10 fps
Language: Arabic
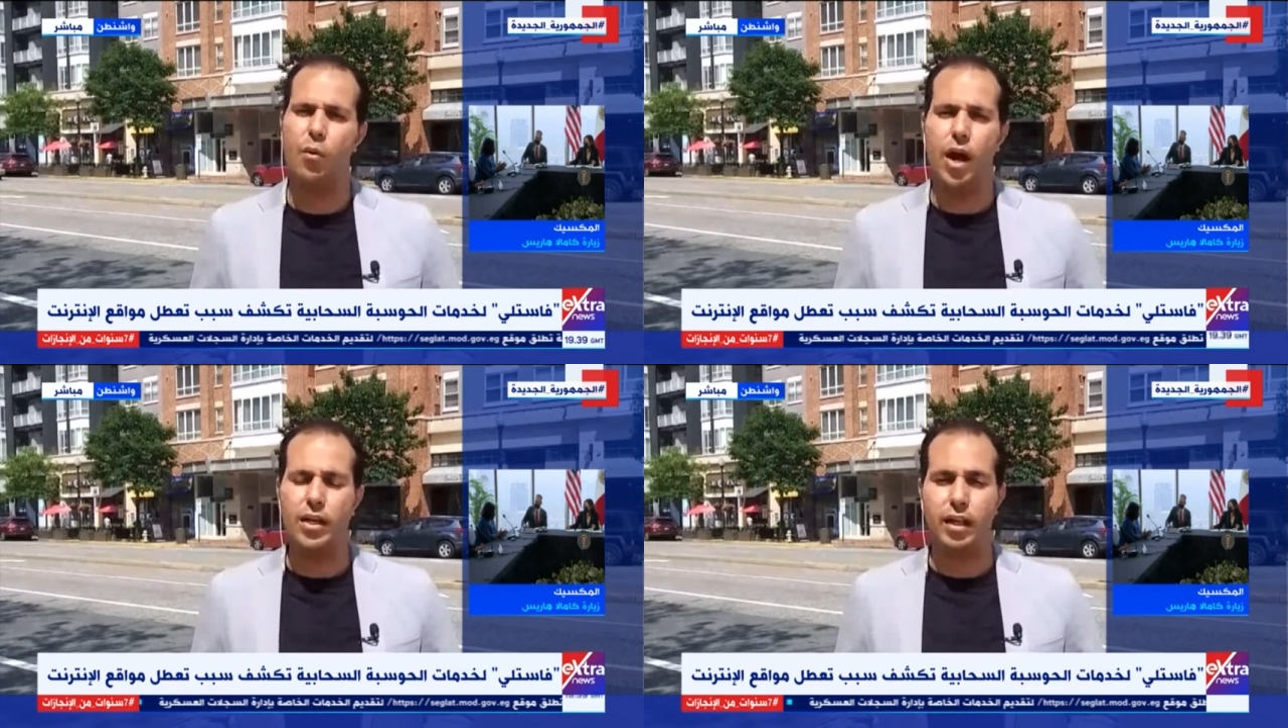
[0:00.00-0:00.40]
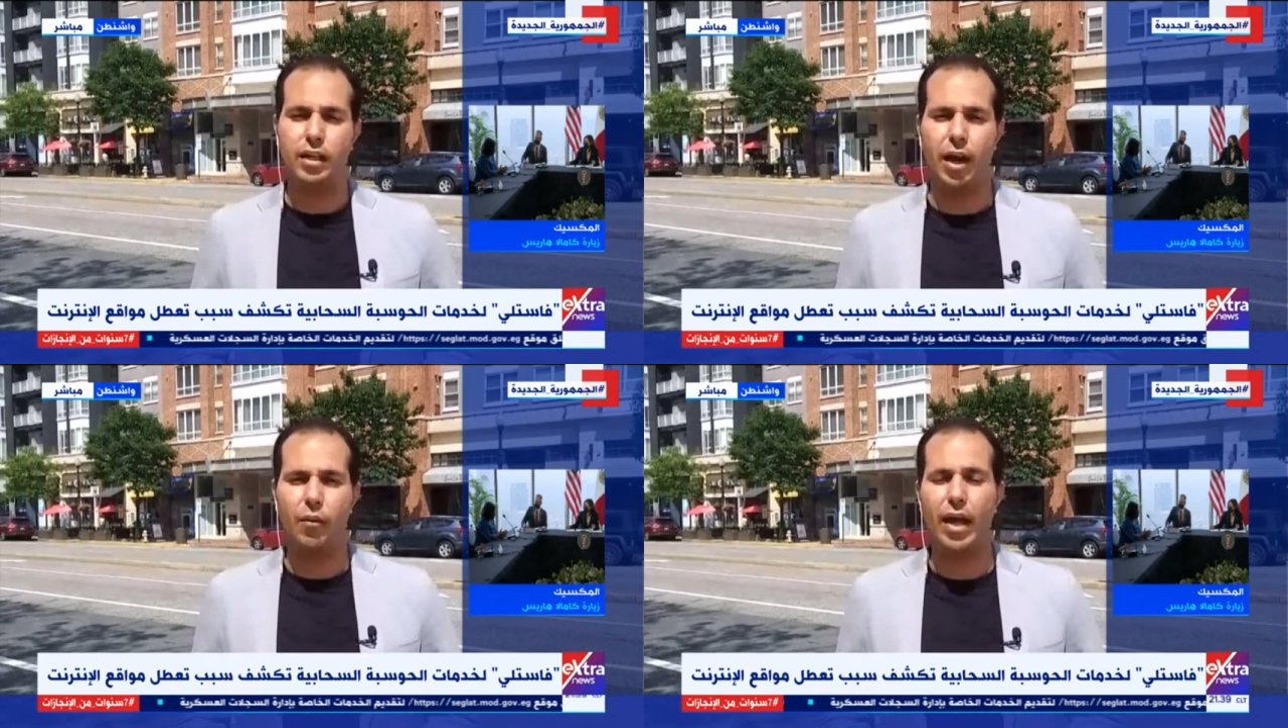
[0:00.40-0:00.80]
وأيضا
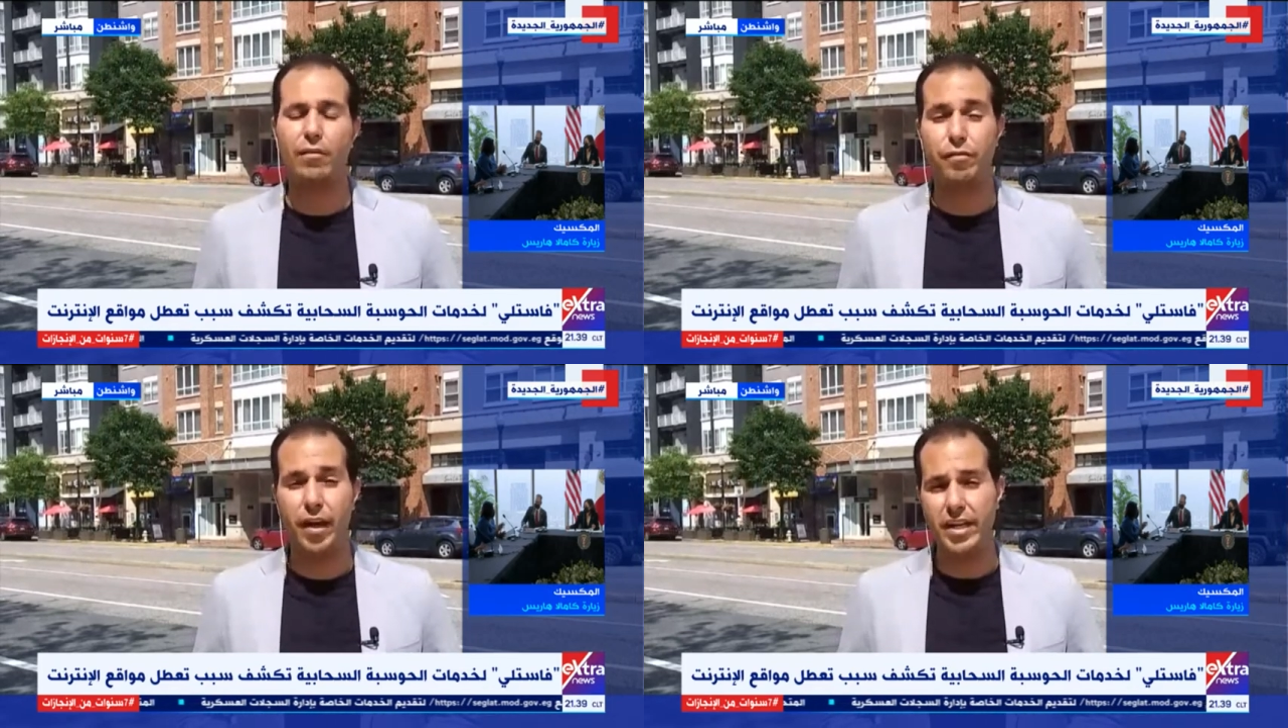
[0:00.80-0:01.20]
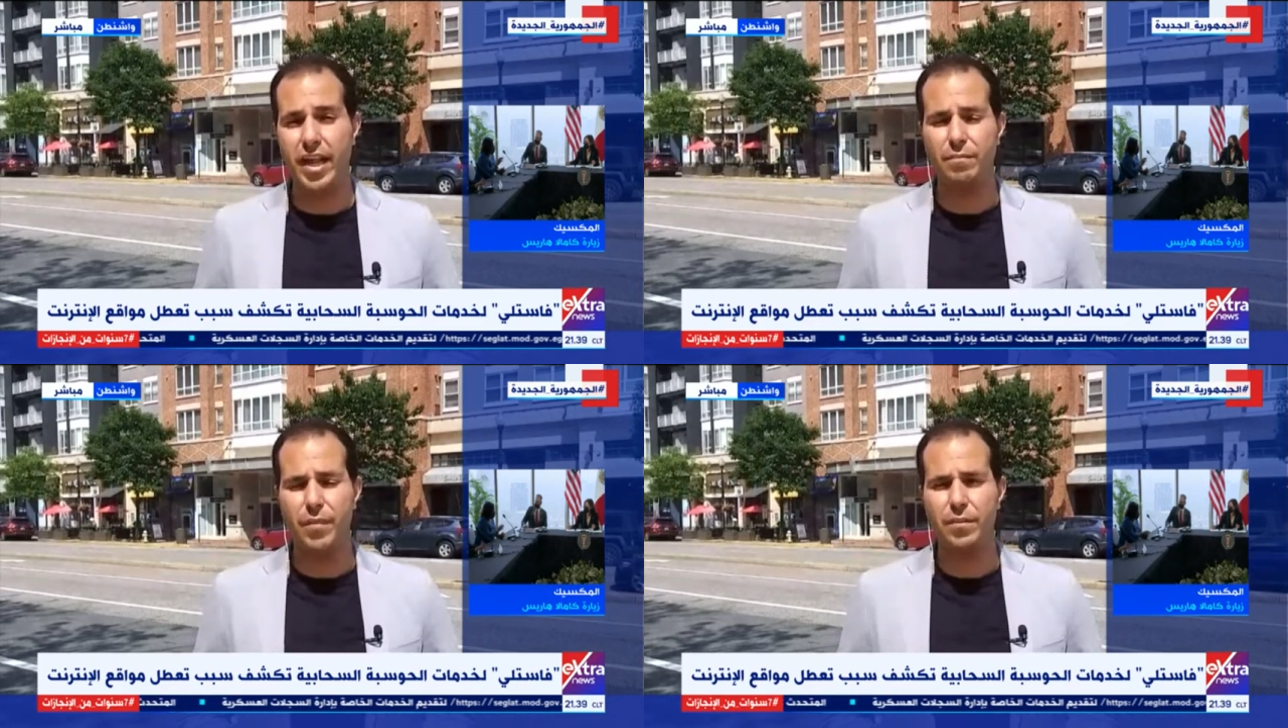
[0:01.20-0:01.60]
نحو
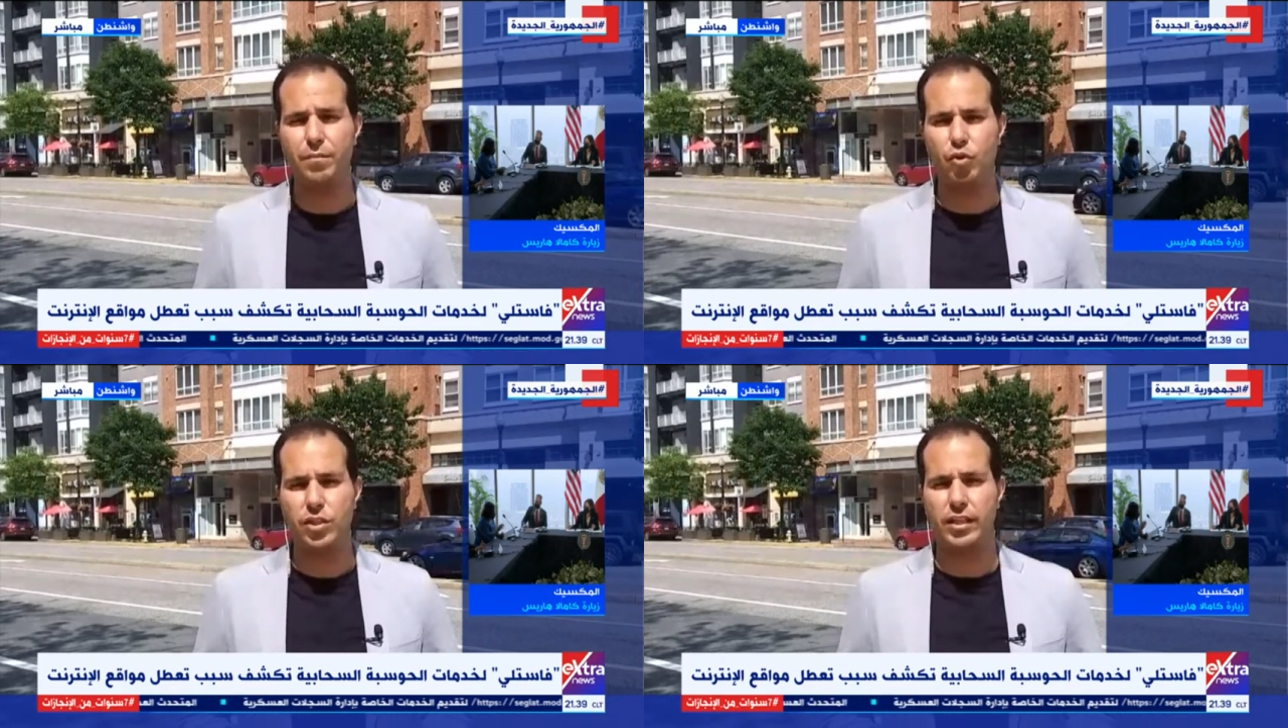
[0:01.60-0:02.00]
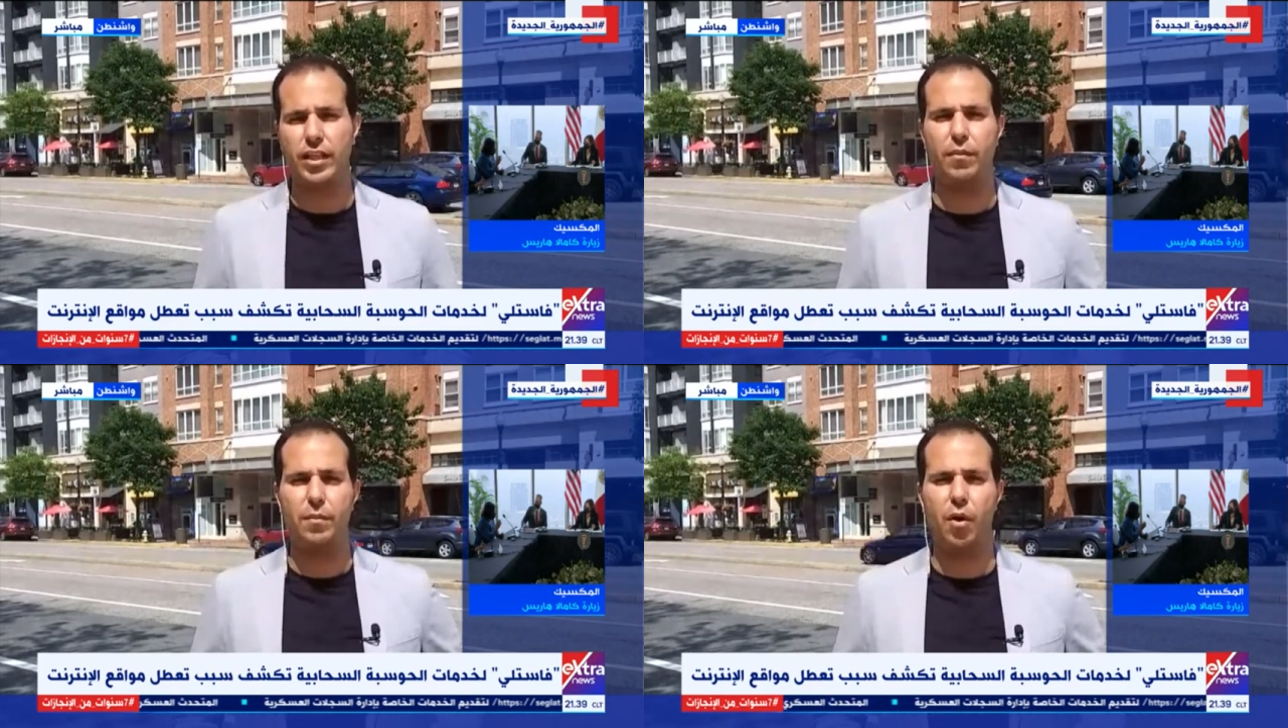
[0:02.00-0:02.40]
2000 من
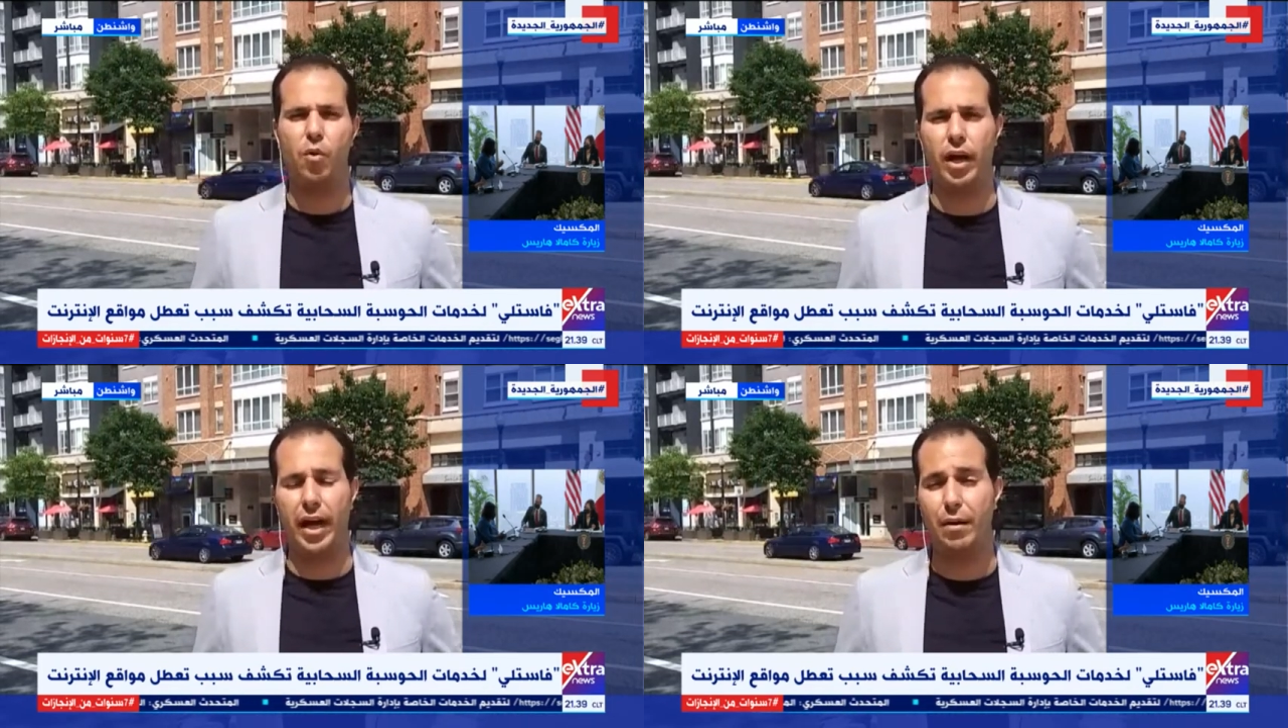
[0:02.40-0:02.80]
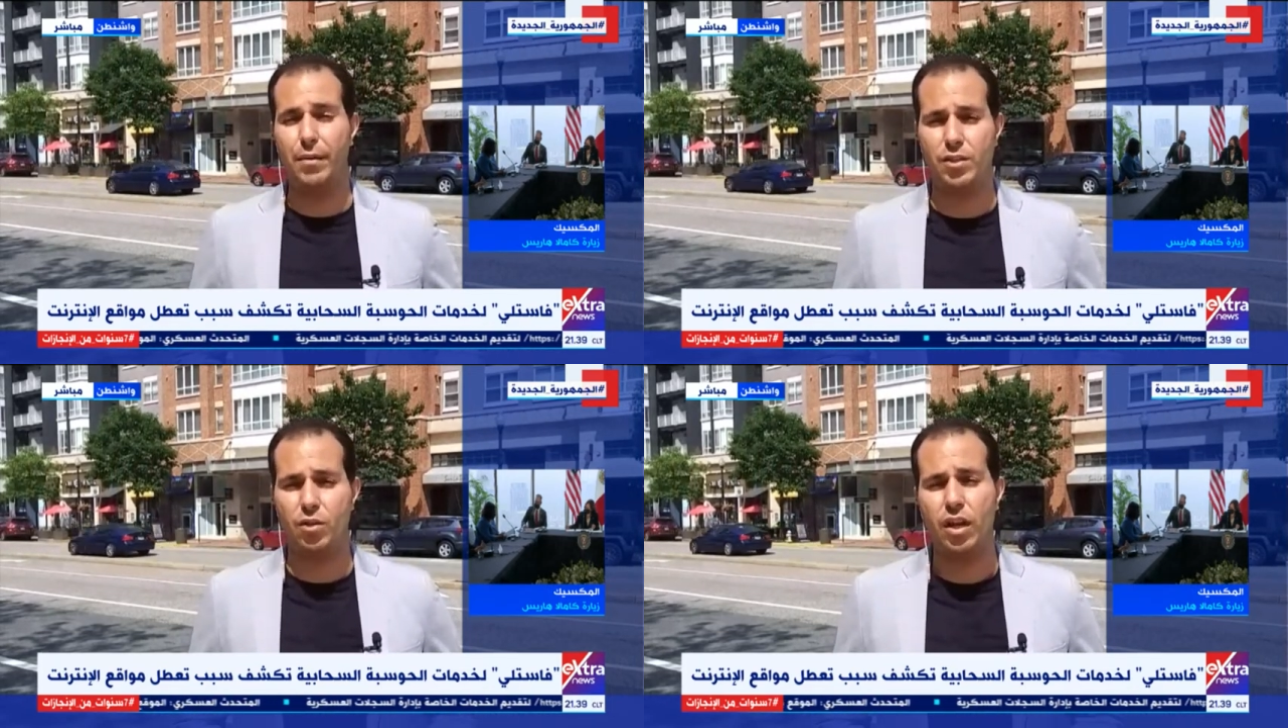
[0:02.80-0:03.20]
مستخدمي موقع
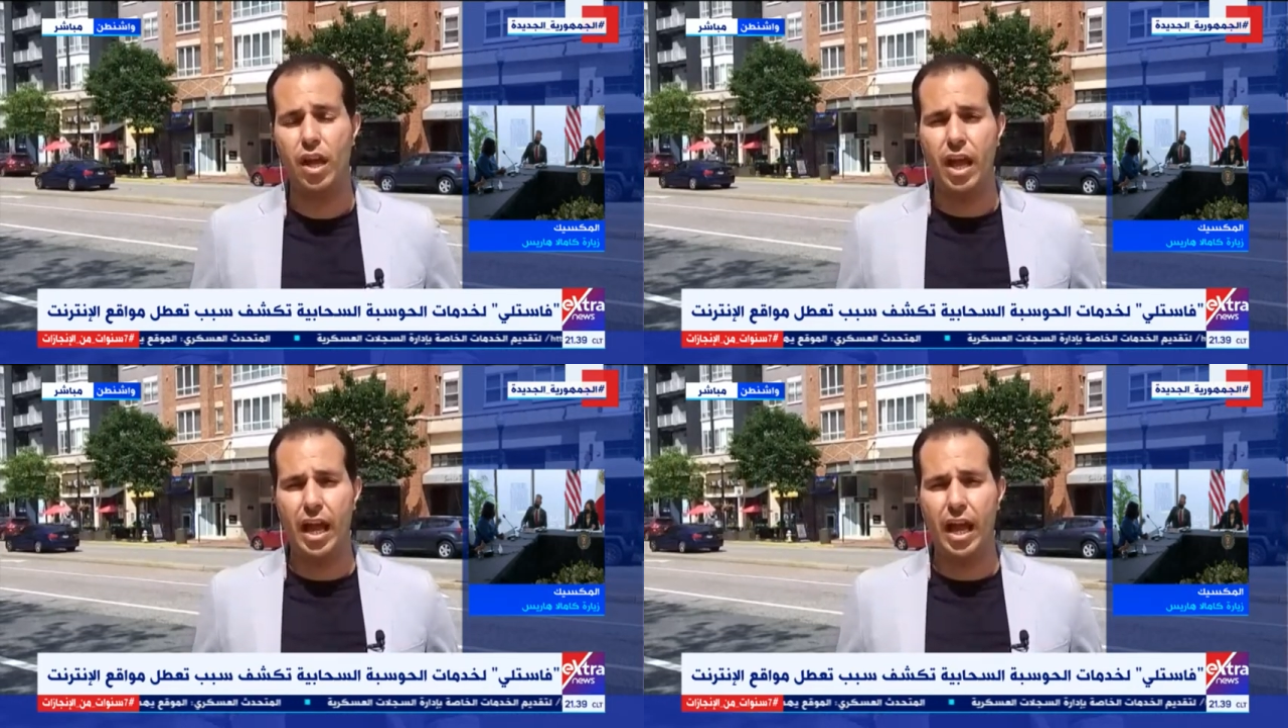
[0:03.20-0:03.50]
أمازون